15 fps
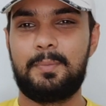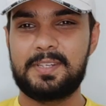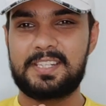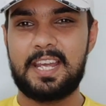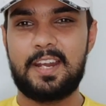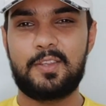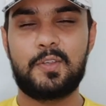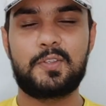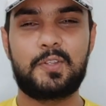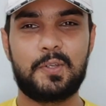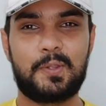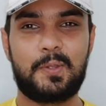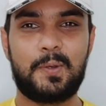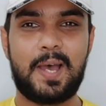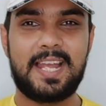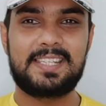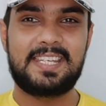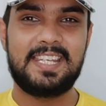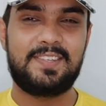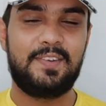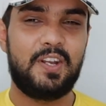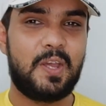नमस्कार दोस्तों तो
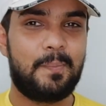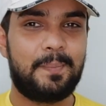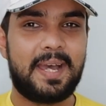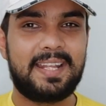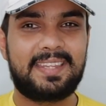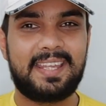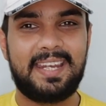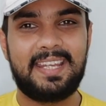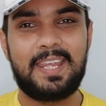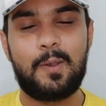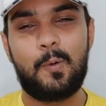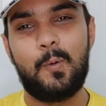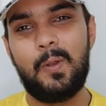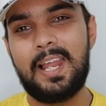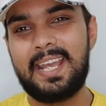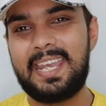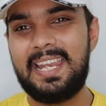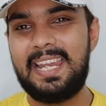आज की इस वीडियो में बात करेंगे ओला के